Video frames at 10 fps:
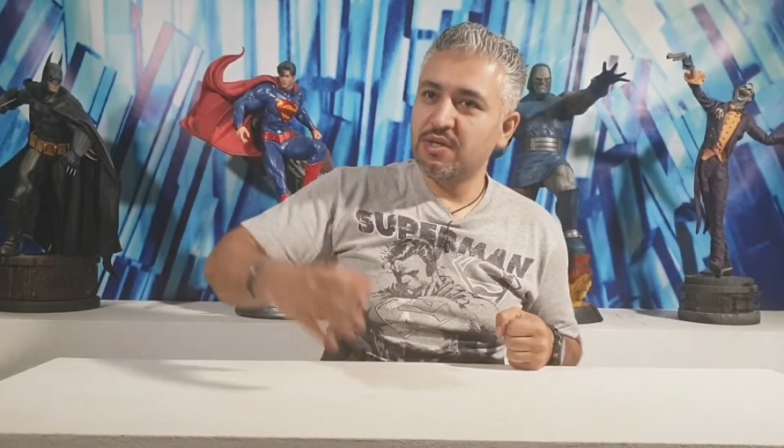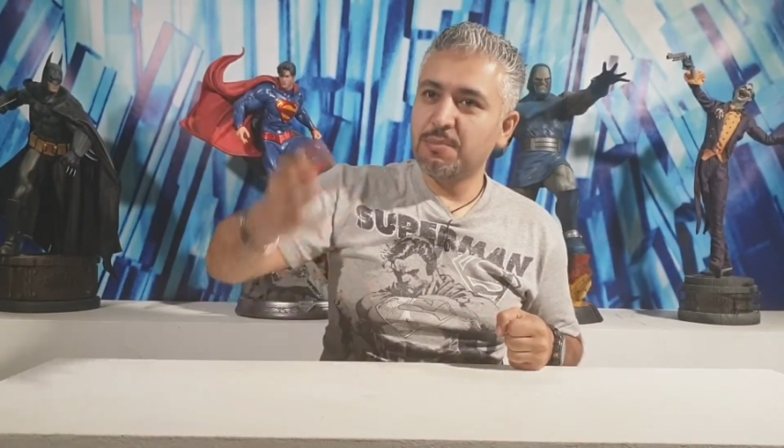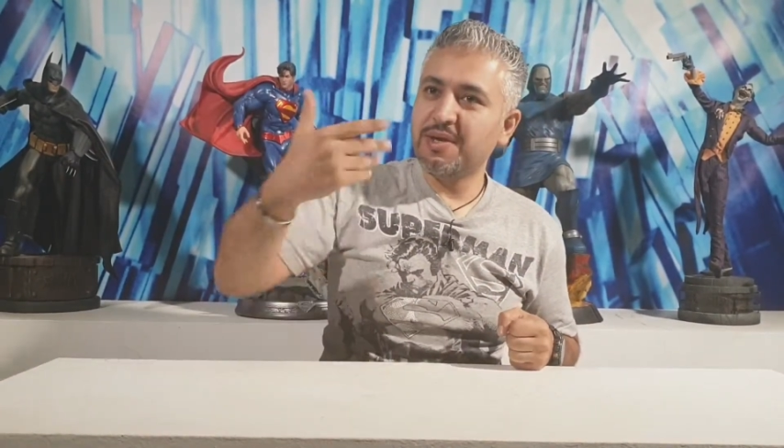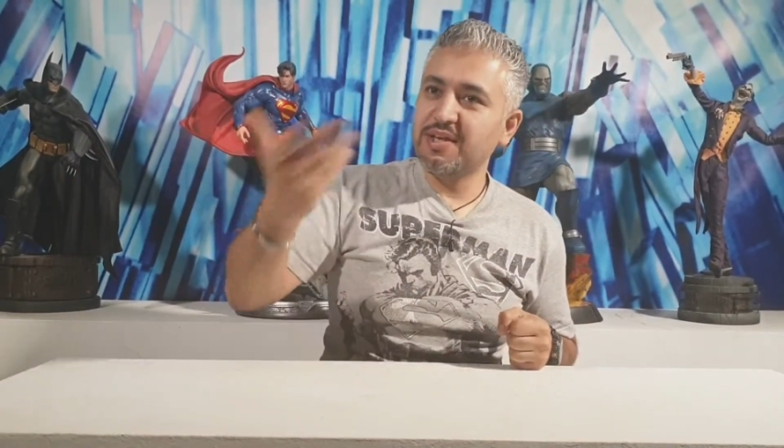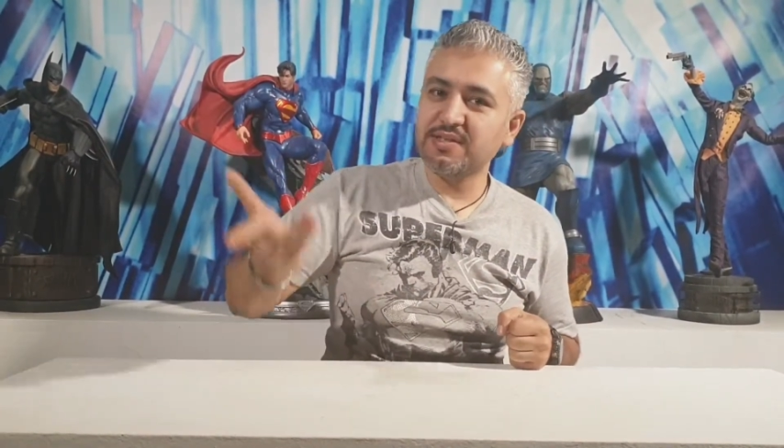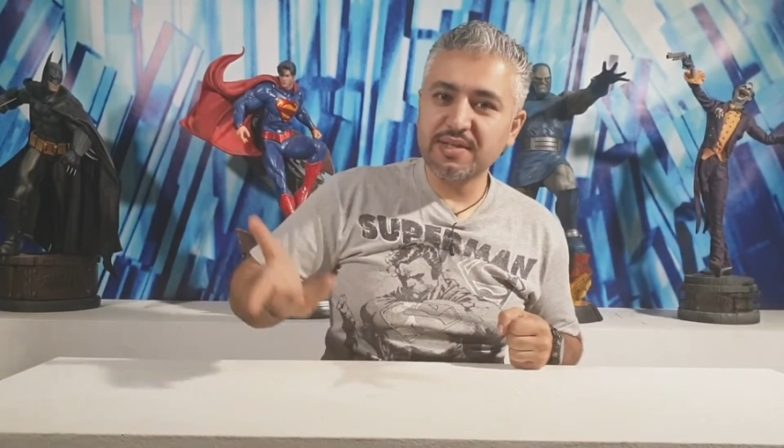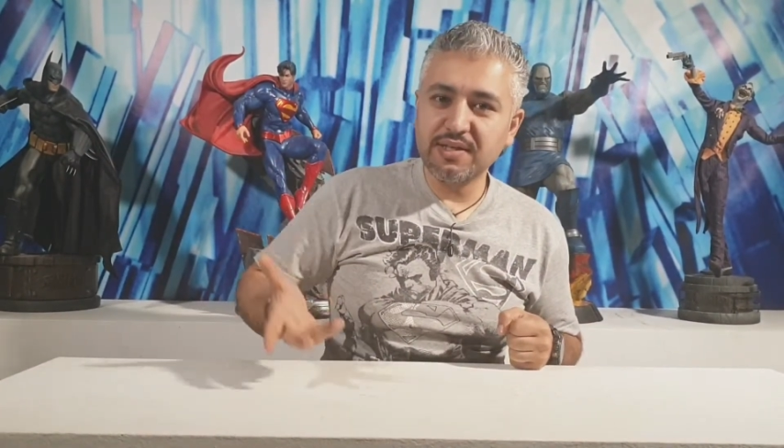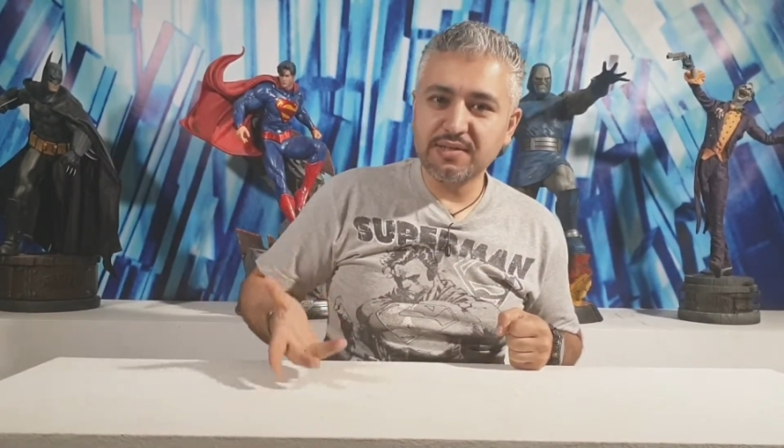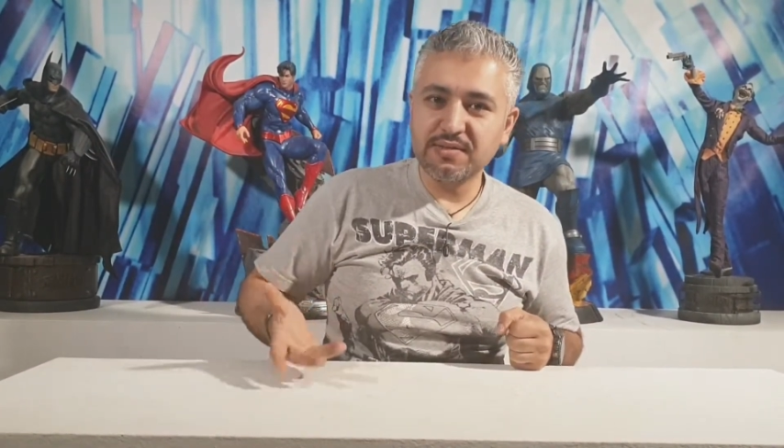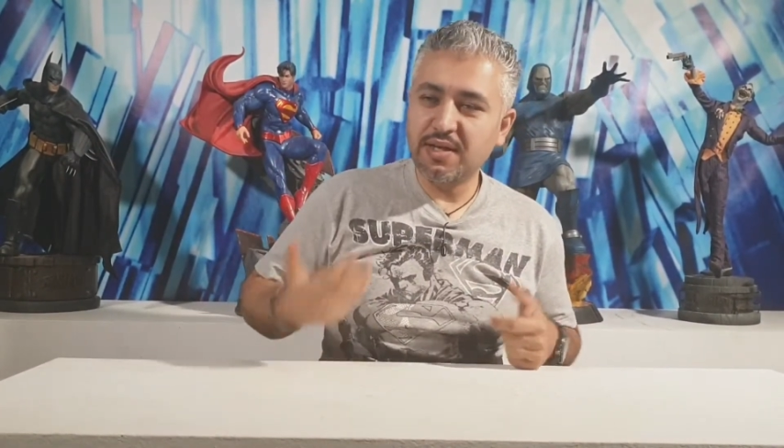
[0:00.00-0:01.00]
ما راح يطقني
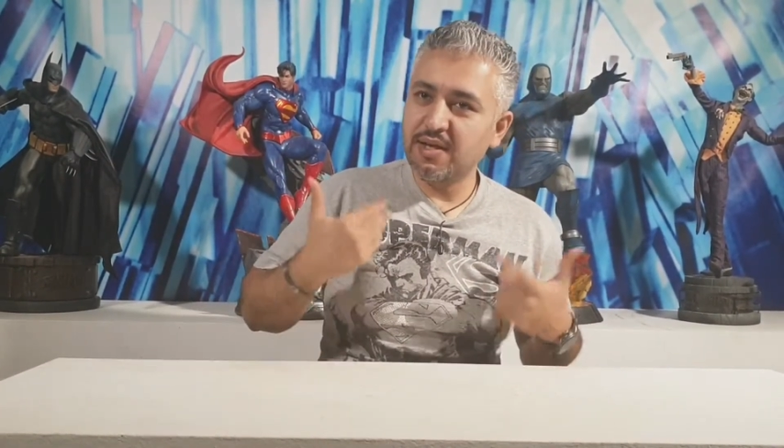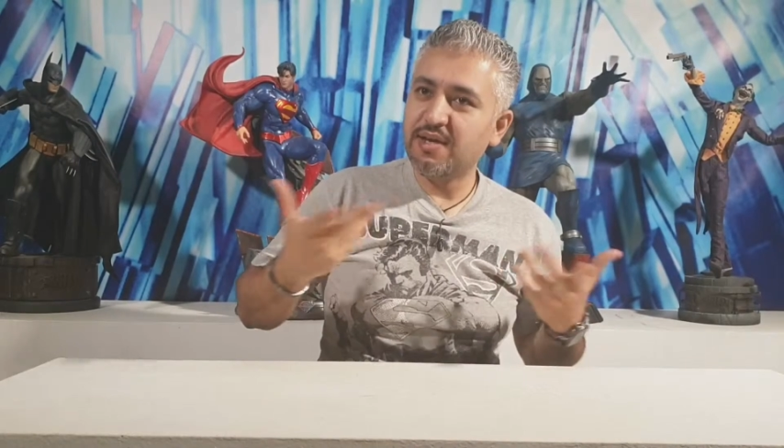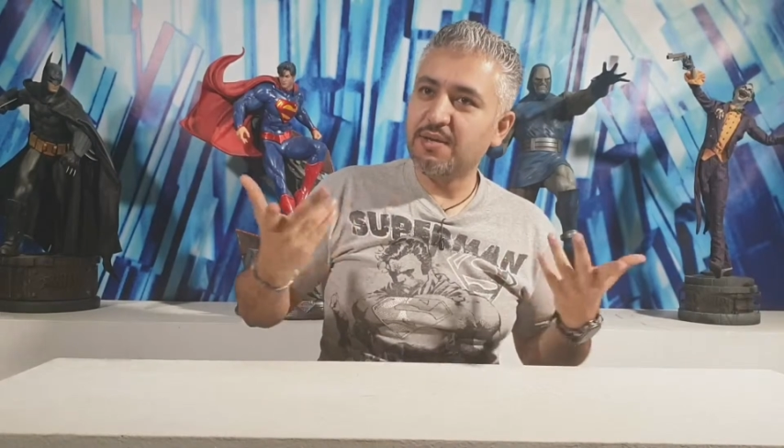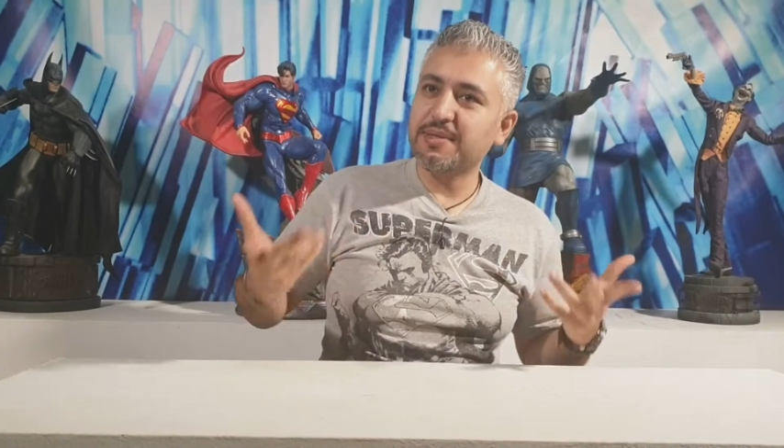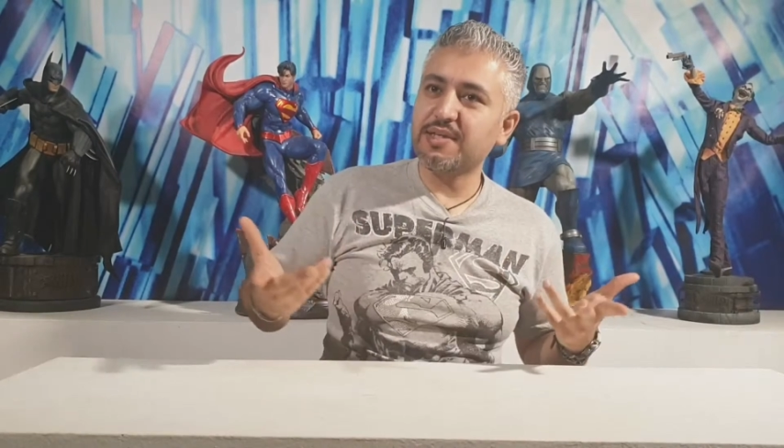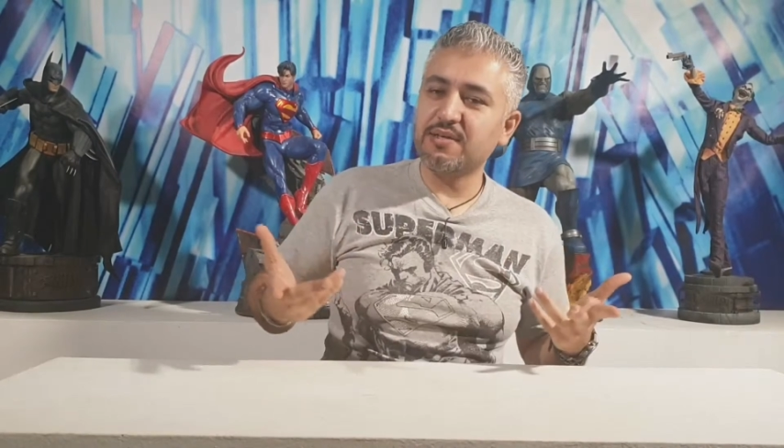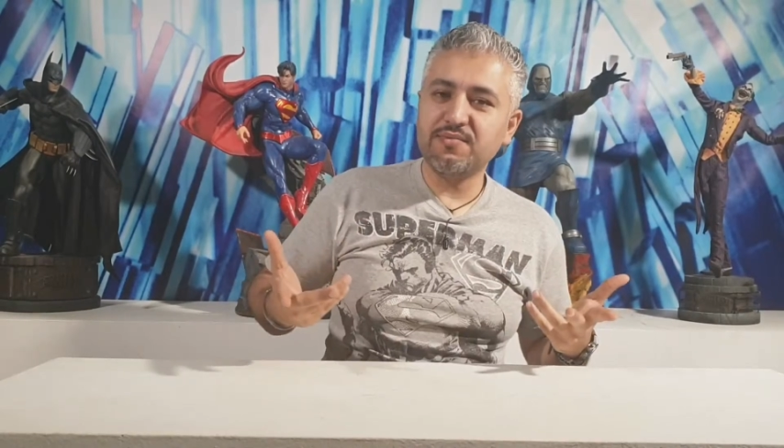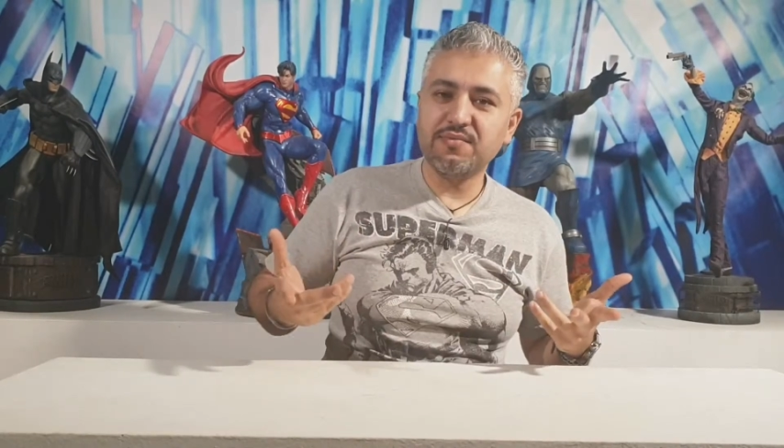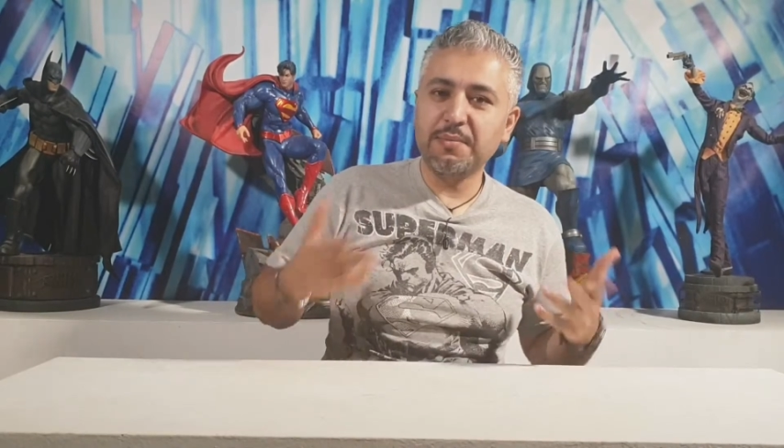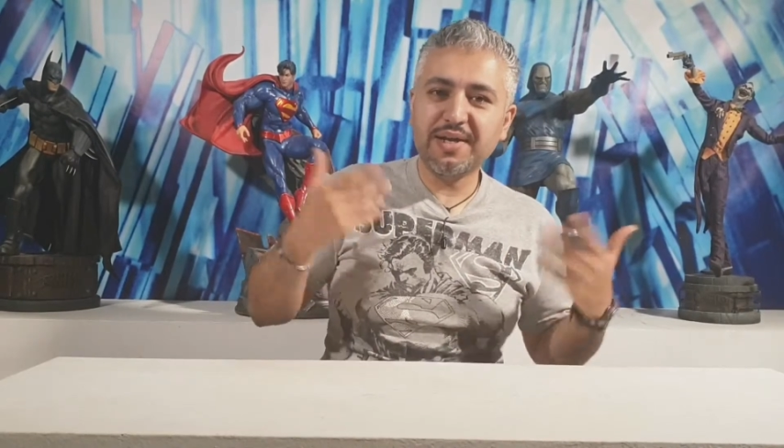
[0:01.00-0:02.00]
لان انا البطل
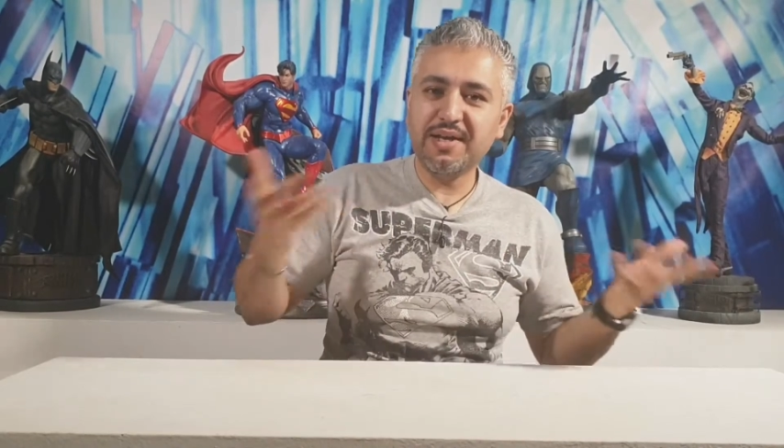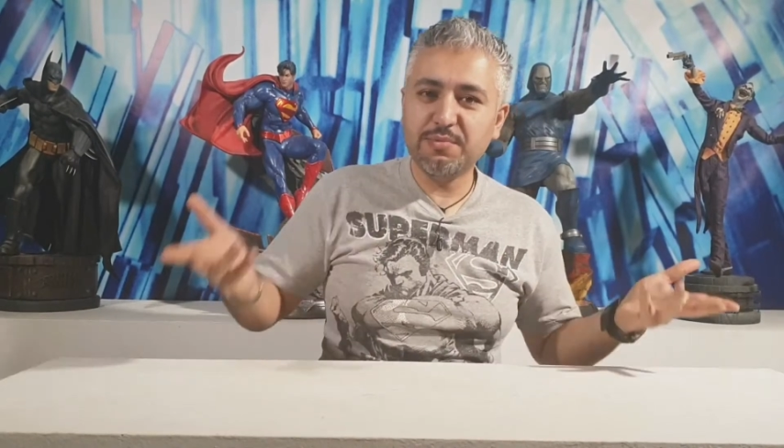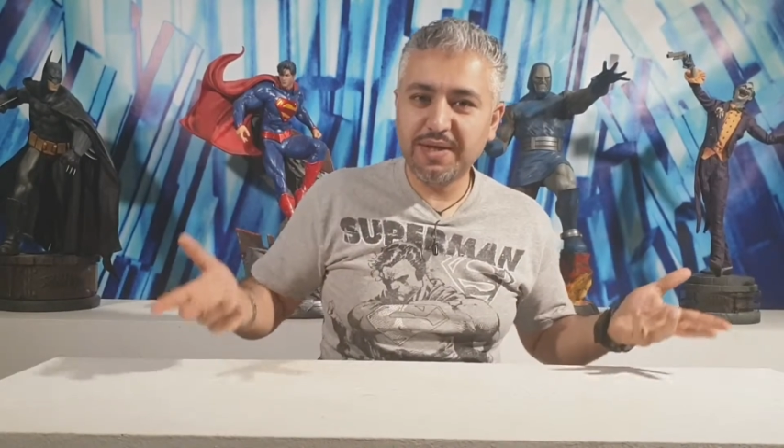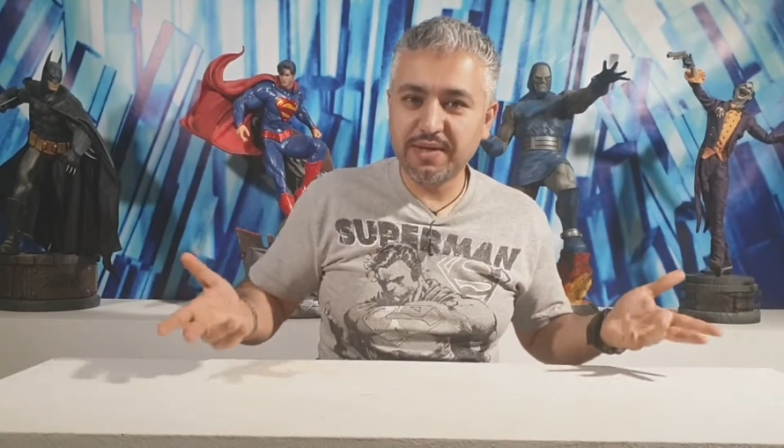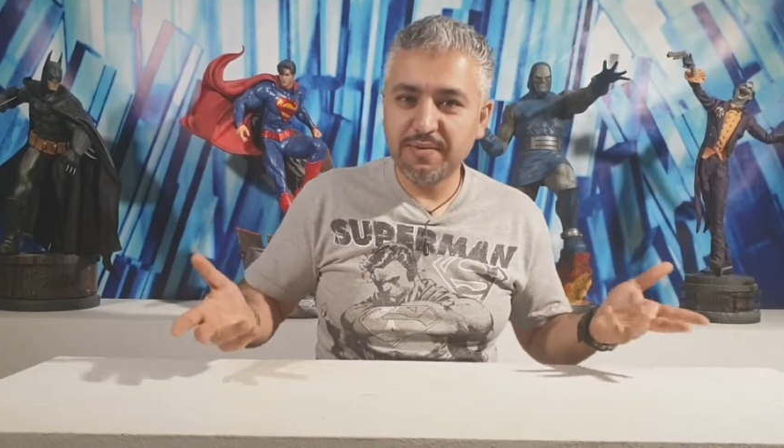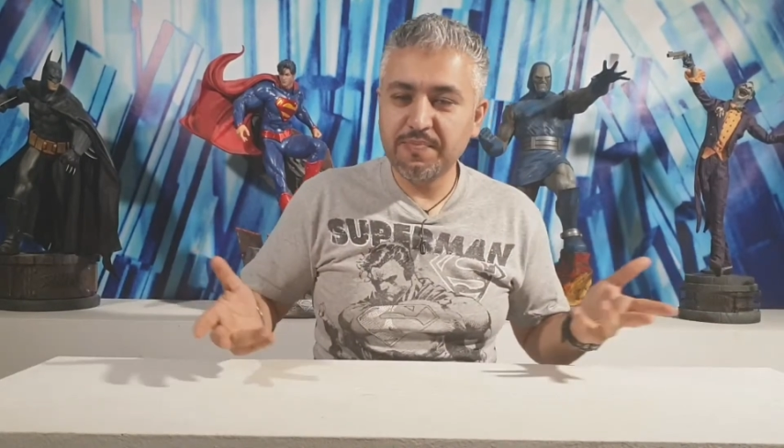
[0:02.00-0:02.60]
فما راح يذبحني